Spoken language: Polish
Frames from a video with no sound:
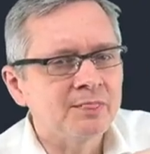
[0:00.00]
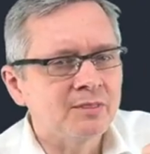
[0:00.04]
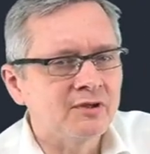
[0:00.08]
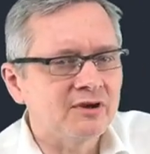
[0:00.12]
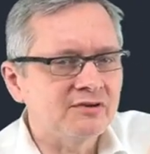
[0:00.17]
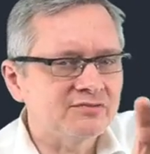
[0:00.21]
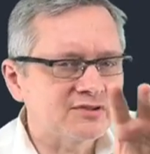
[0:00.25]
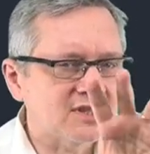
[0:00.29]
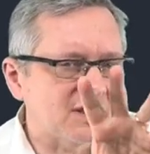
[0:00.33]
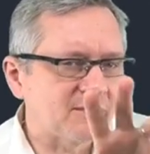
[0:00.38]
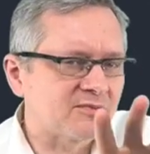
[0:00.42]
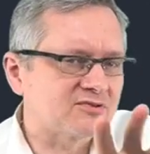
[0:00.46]

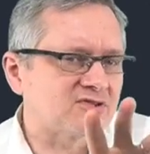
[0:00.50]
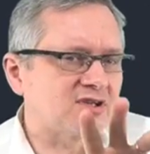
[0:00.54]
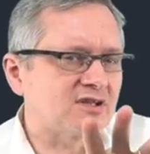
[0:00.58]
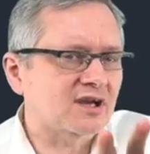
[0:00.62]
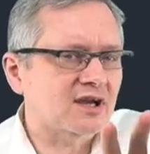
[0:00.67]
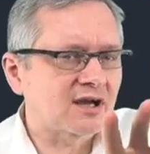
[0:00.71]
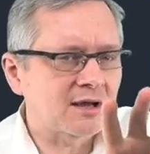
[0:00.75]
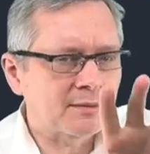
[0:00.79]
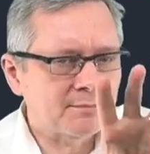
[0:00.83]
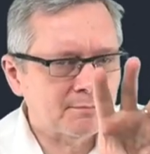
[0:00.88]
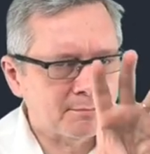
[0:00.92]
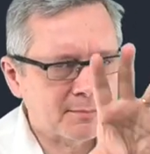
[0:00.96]
No i wtedy powstaje
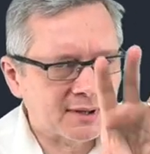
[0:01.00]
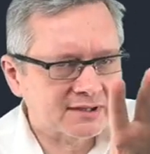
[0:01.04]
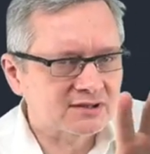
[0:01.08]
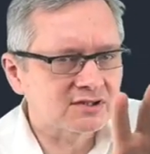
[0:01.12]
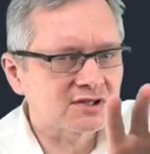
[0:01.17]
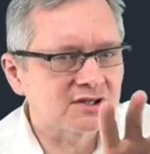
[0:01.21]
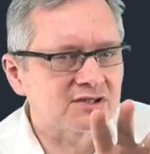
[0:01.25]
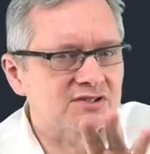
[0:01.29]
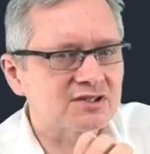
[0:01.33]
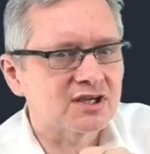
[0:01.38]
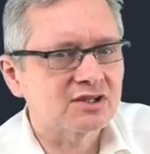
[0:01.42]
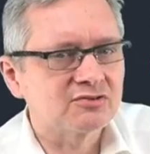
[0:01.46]
taka
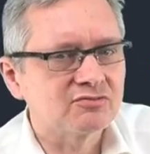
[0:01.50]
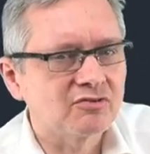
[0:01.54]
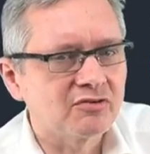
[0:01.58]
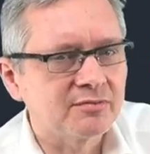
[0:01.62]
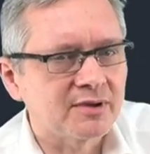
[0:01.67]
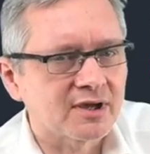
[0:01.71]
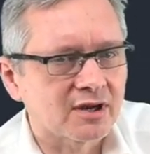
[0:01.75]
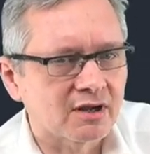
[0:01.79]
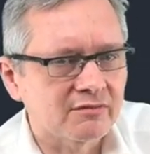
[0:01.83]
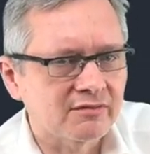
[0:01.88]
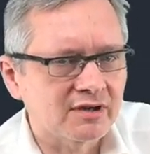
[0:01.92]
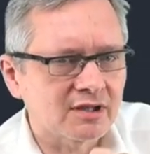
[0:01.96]
matryca
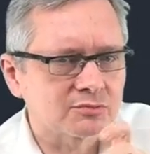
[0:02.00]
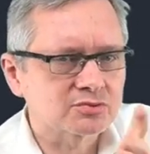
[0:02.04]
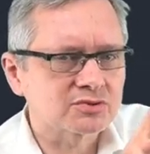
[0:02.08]
dwuwymiarowa.